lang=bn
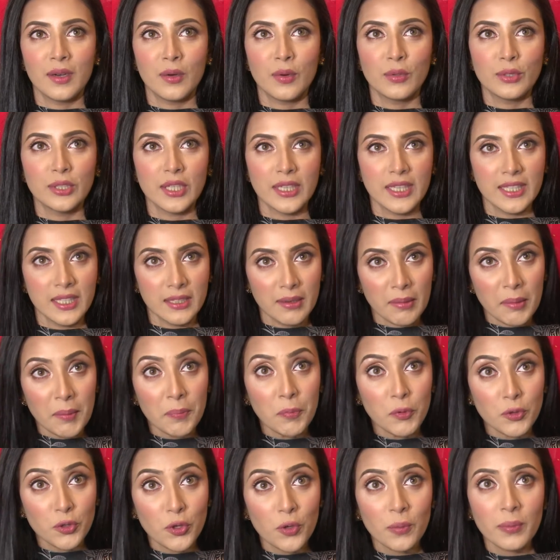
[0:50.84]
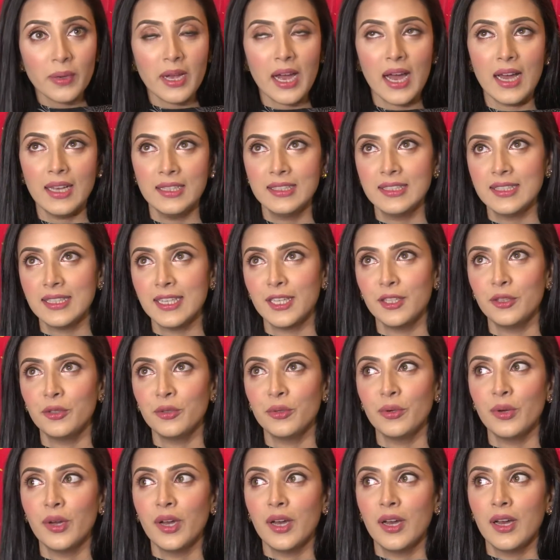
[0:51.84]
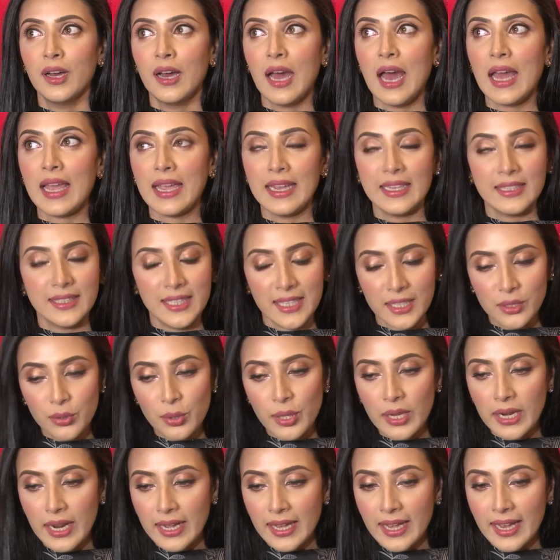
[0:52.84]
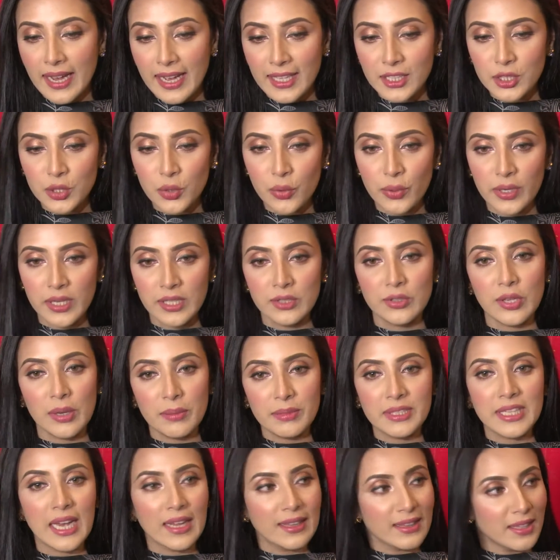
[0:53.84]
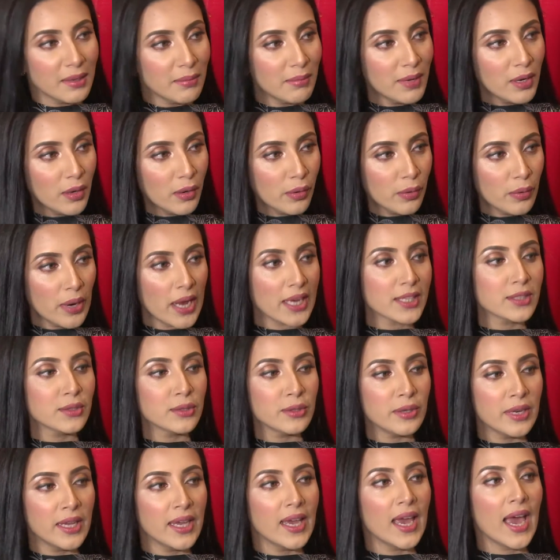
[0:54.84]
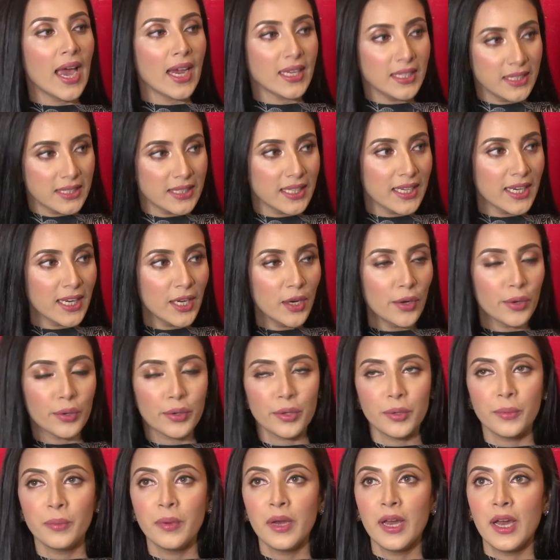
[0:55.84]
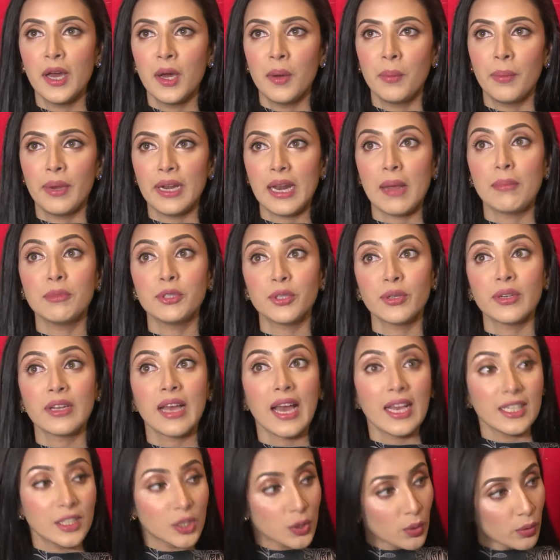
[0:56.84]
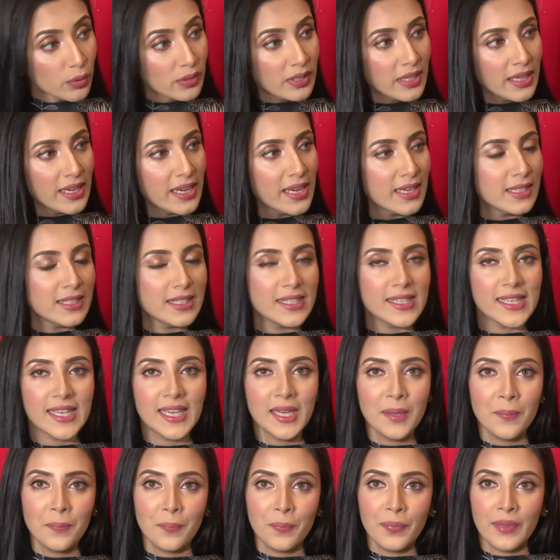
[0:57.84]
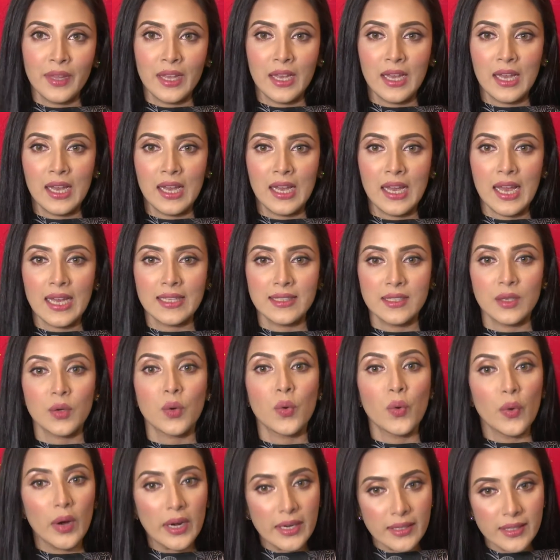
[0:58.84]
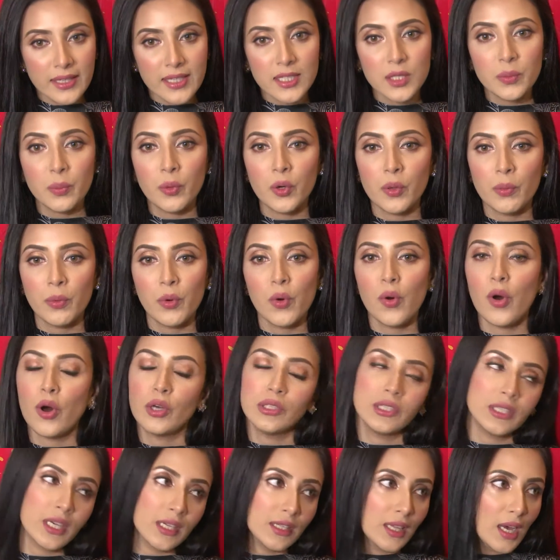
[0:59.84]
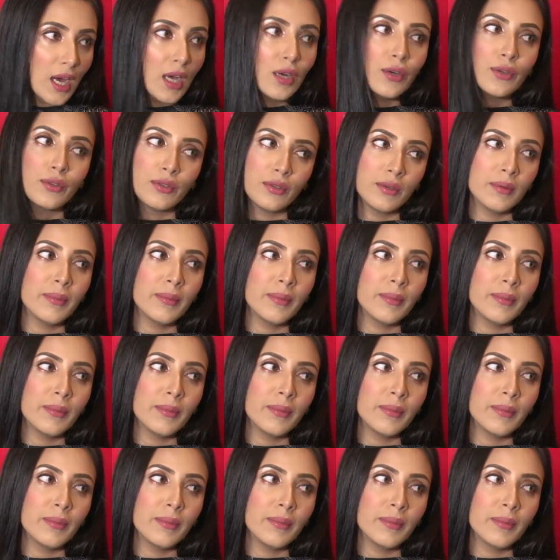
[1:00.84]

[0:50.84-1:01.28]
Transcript: ওর সাথে এটা আমার প্রথম কাজ কিন্তু যেহেতু এর আগে কাজ করিনি সো আমি জানতাম না ওর অ্যাকচুয়ালি অ্যাক্টিংটা কীরকম বাট আমি যখন কাজ করতে গিয়েছি অ্যাজ এ কোয়ার্টিস্ট বলবো অসাধারণ